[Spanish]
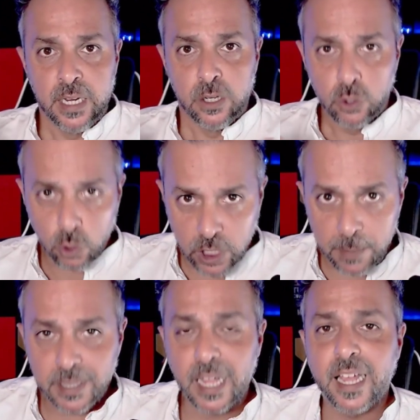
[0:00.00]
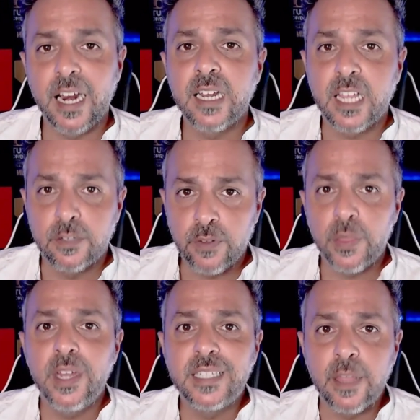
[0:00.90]
Suscríbete al canal, que es
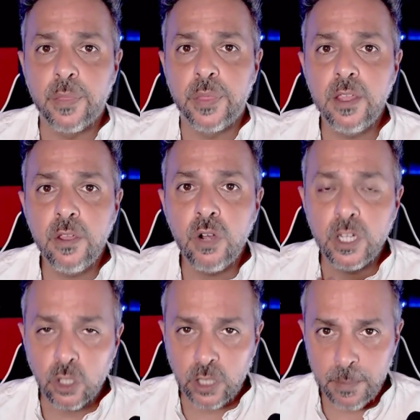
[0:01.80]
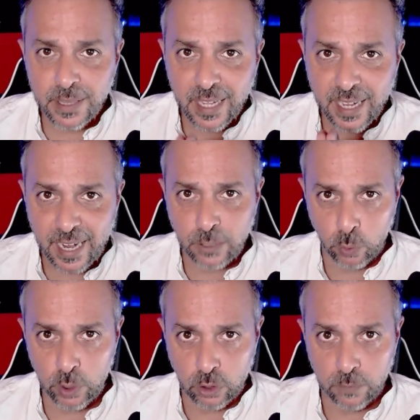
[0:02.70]
fácil, sencillo y totalmente
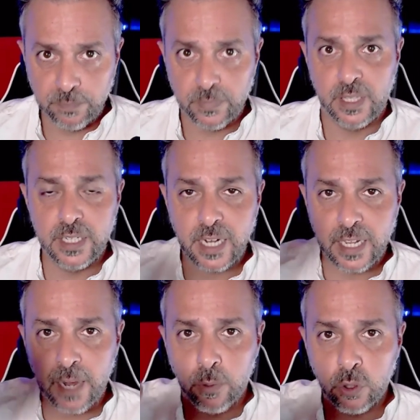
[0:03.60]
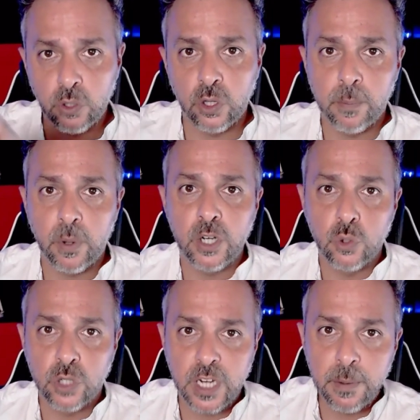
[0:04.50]
gratuito. Tienes aquí el botón donde pone
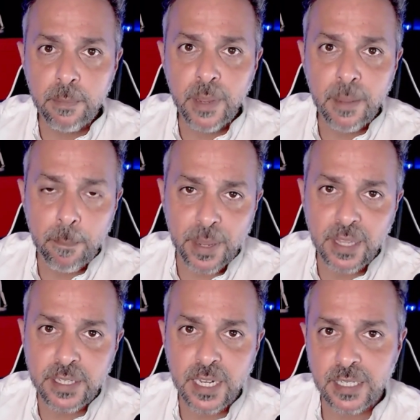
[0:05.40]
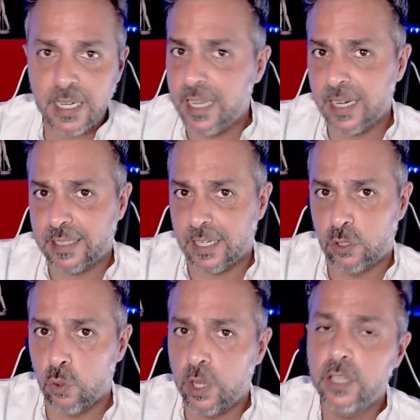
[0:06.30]
suscribirme, pinchas y ya estás,
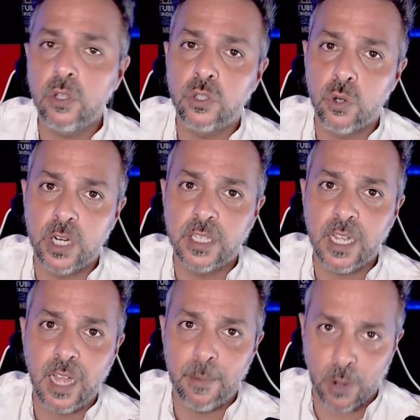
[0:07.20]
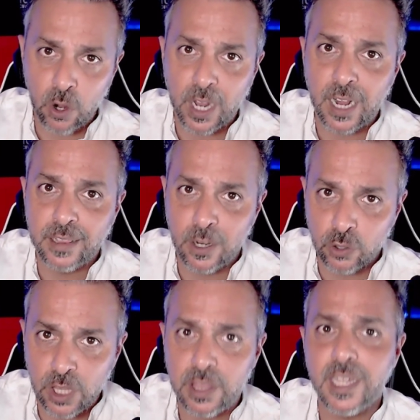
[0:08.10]
suscrito y suscrita al mejor canal de
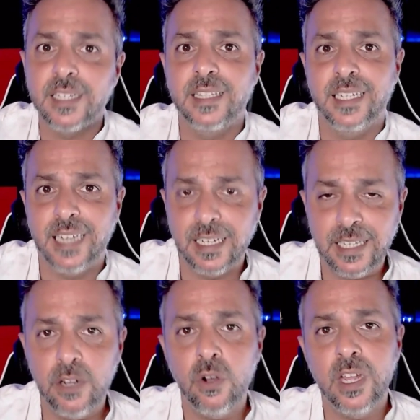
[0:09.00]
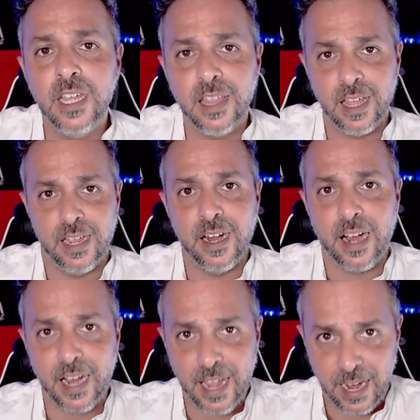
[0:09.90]
noticias, de salseo y de
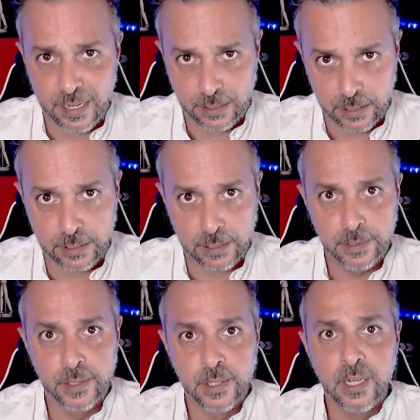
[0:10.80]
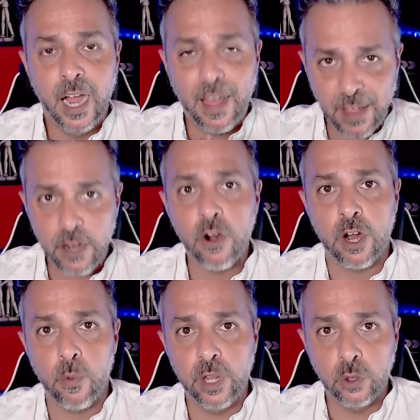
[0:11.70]
realities. A Dario el
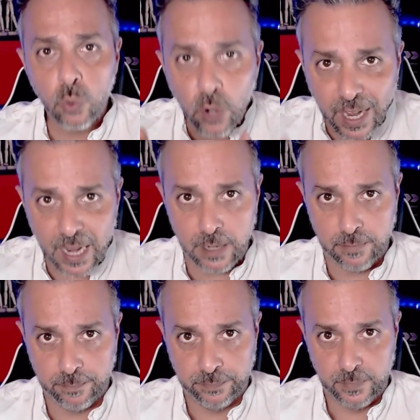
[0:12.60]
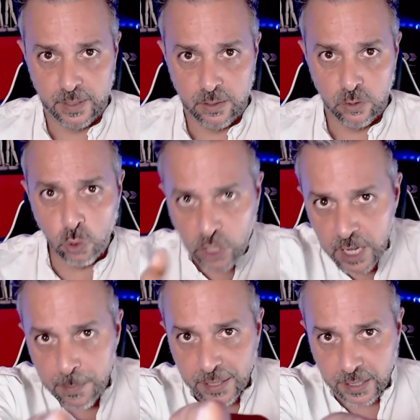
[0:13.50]
Reywin, tu canal.
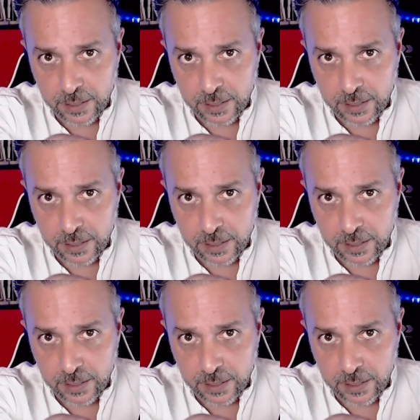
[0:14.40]
Suscríbete.